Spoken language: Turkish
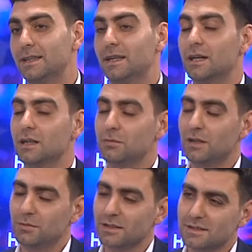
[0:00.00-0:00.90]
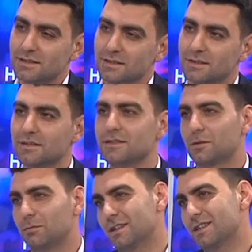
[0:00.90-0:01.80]
Yani araba almakta sıkıntı,
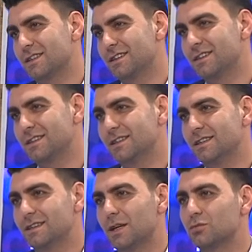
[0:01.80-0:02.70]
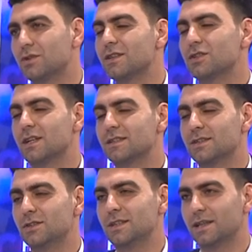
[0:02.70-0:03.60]
satmakta sıkıntı. Yani bu sadece
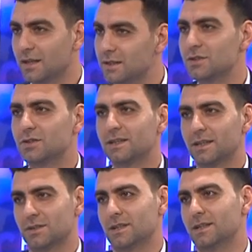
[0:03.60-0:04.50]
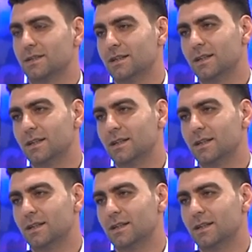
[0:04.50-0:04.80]
şahıs için değil, galeri için de geçerli.